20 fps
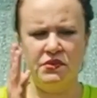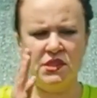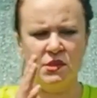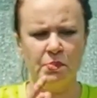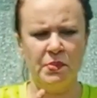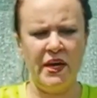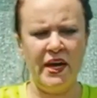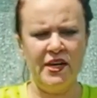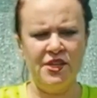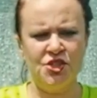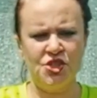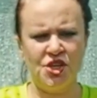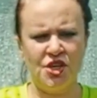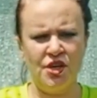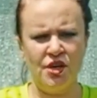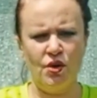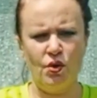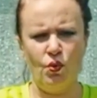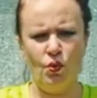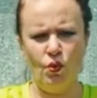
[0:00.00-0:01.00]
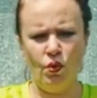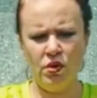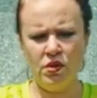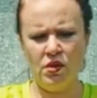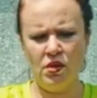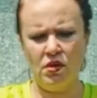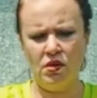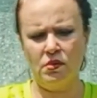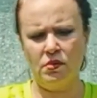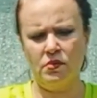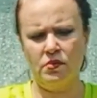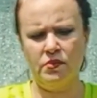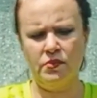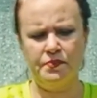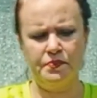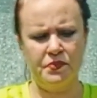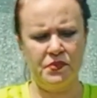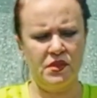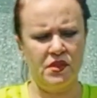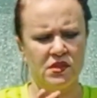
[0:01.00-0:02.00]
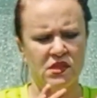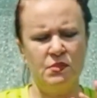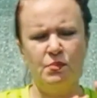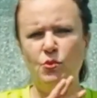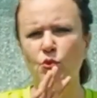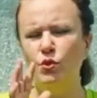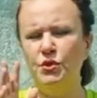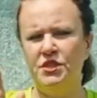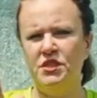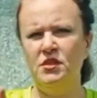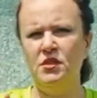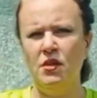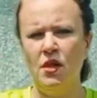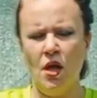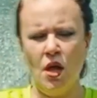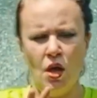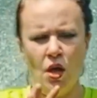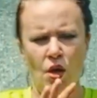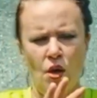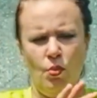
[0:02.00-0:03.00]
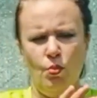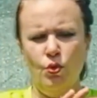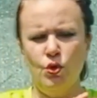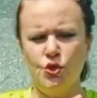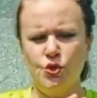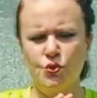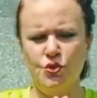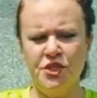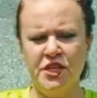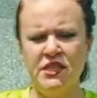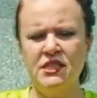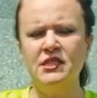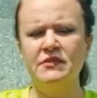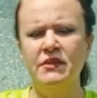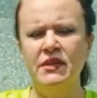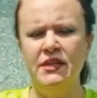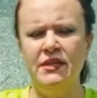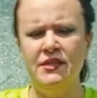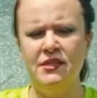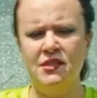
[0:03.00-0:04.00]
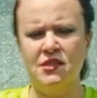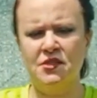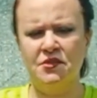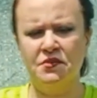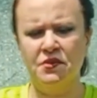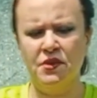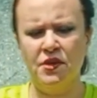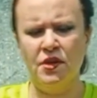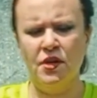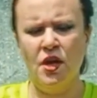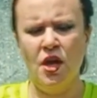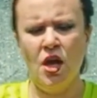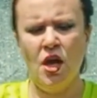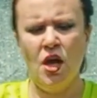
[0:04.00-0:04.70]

в спячке он эм, сбросил большую часть своей листвы,